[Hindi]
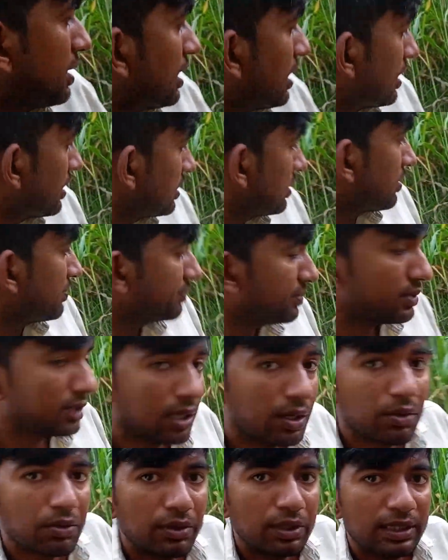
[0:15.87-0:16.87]
ये
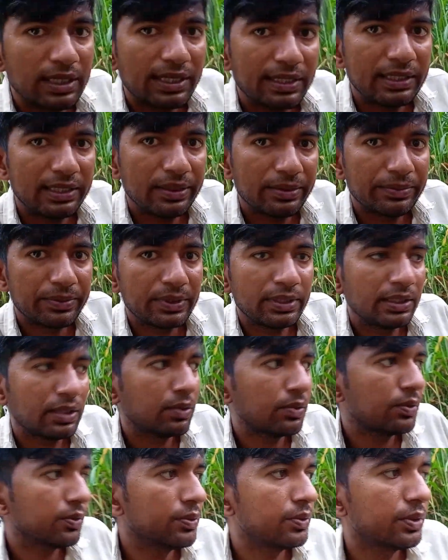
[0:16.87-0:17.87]
आधा पुला हो लिया
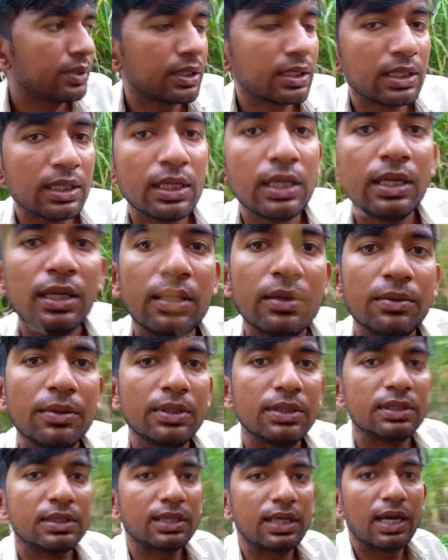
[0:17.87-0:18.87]
ये भी और
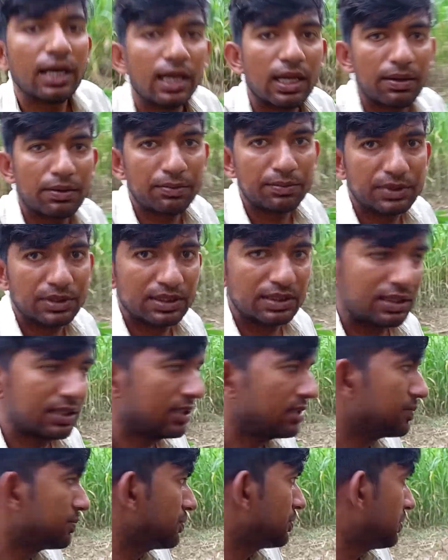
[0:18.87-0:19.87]
इसके अलावा
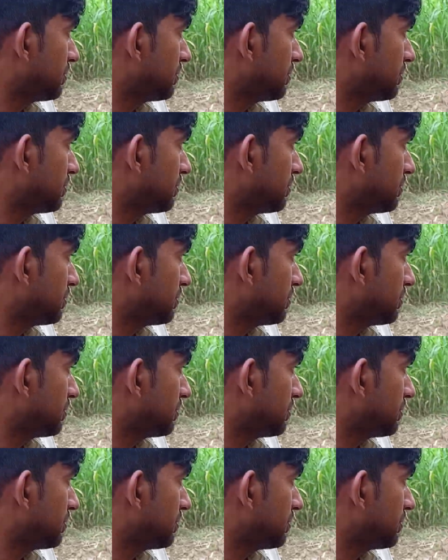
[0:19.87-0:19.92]
मुझे